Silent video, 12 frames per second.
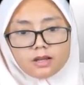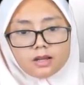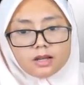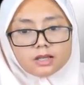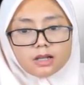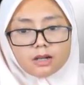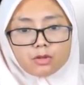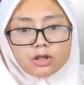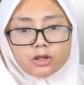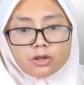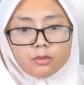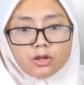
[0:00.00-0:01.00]

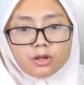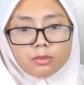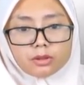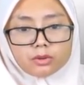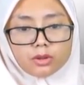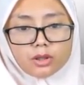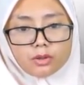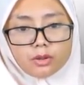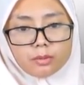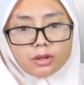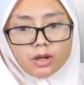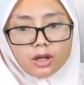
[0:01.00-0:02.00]
Assalamualaikum warahmatullahi
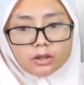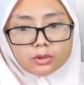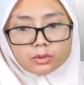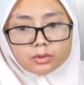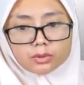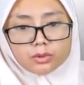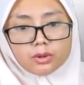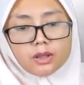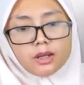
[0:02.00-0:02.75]
wabarakatuh.